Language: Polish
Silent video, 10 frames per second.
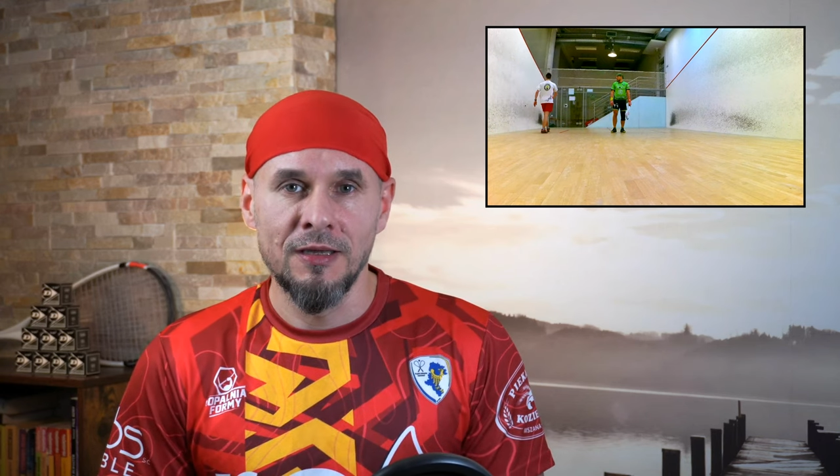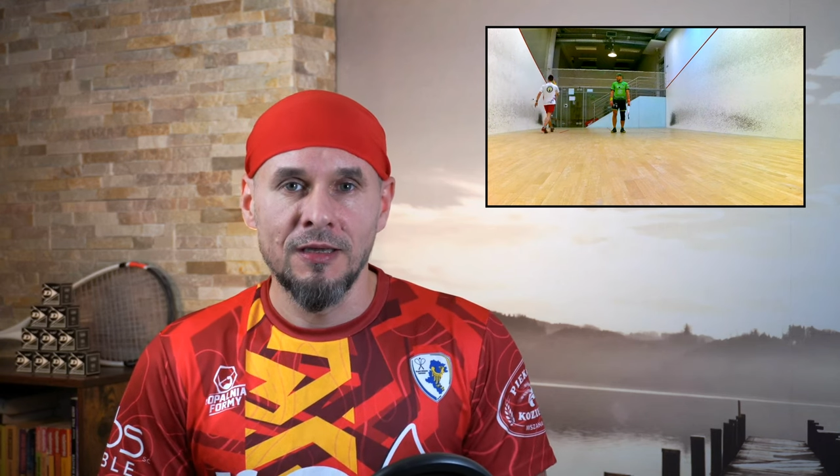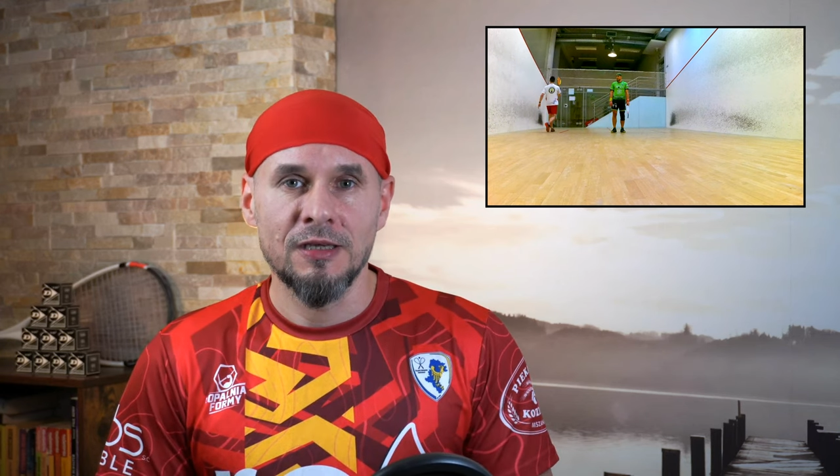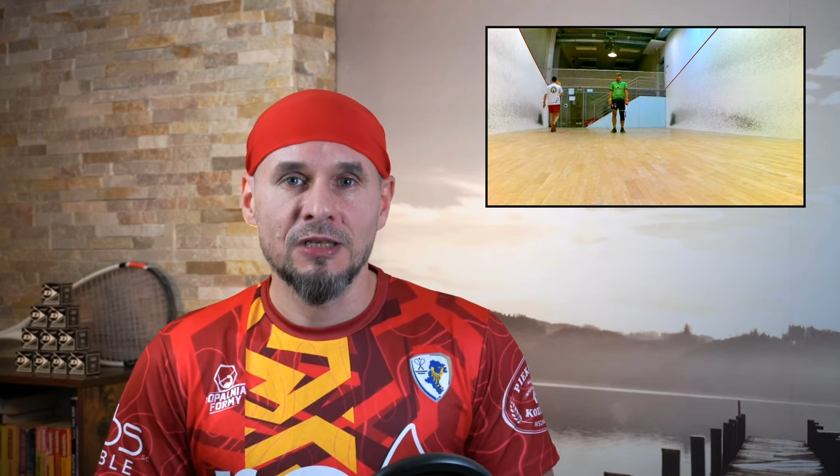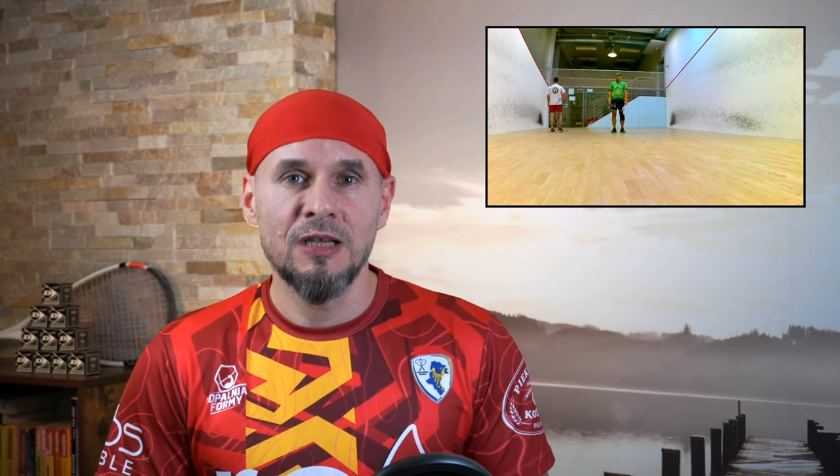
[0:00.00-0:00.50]

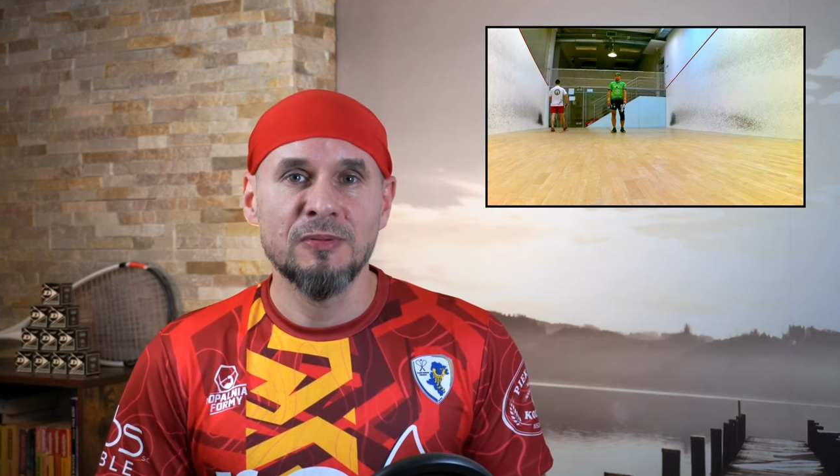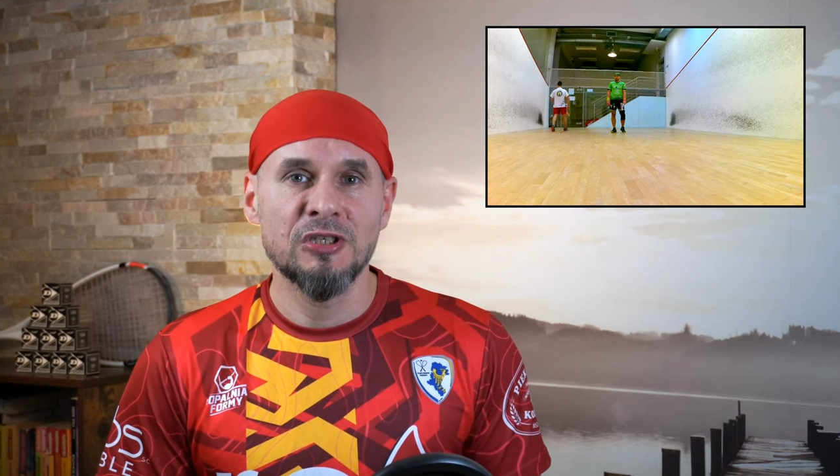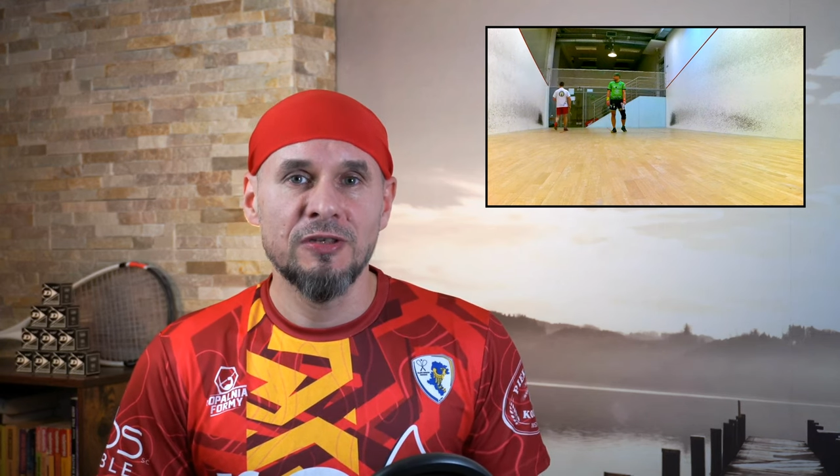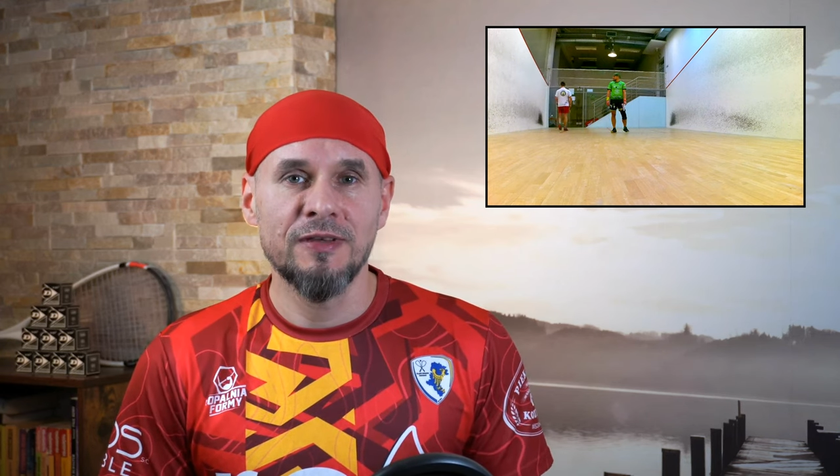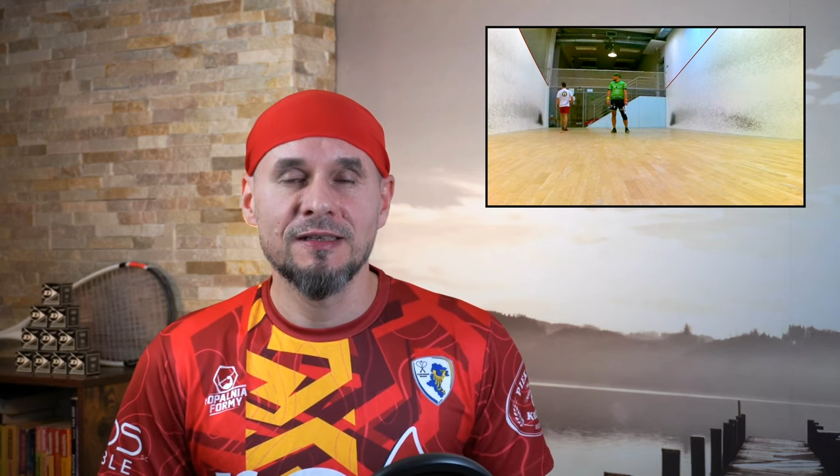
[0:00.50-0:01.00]
Jeżeli
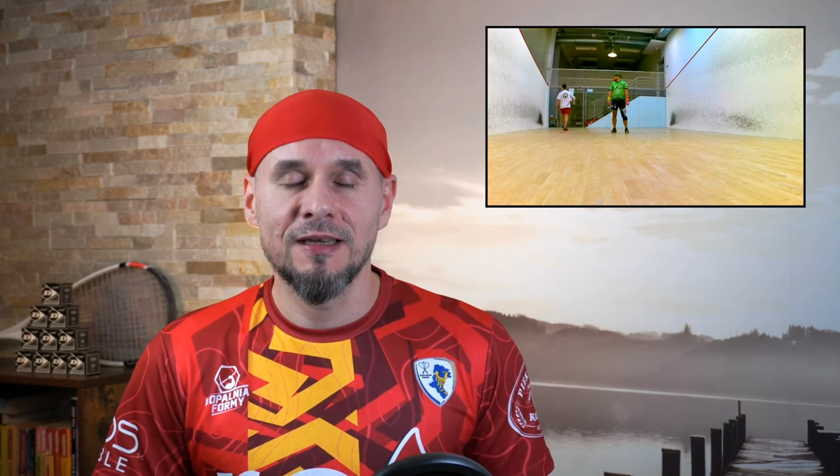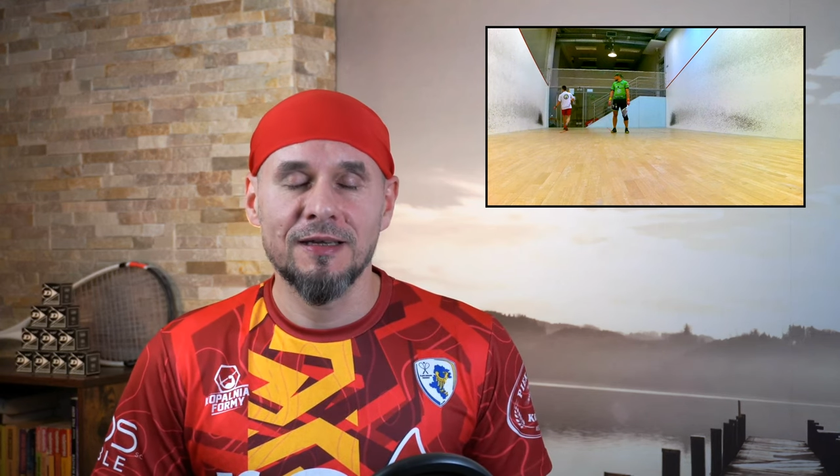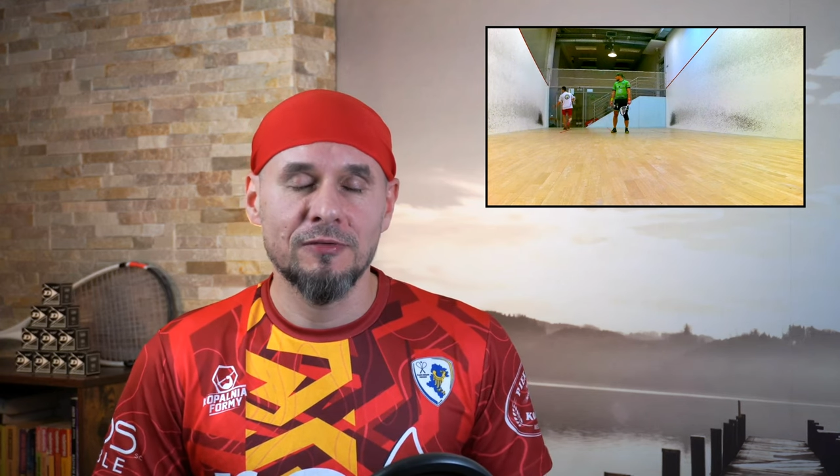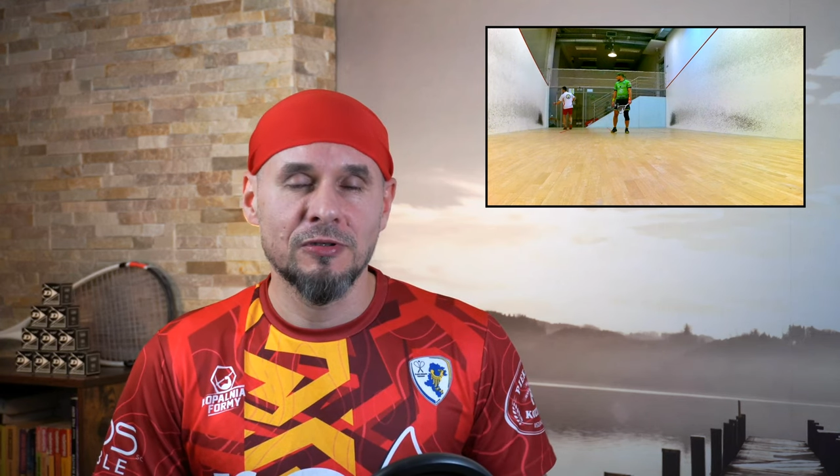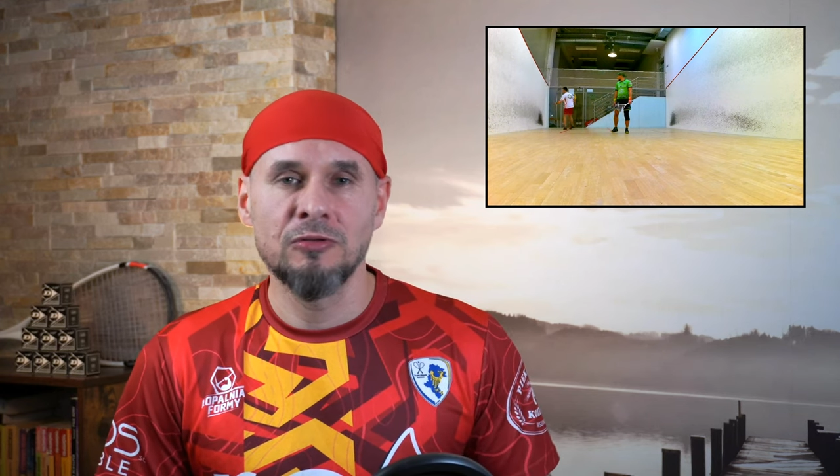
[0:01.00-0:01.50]
przeciwnik zagrał z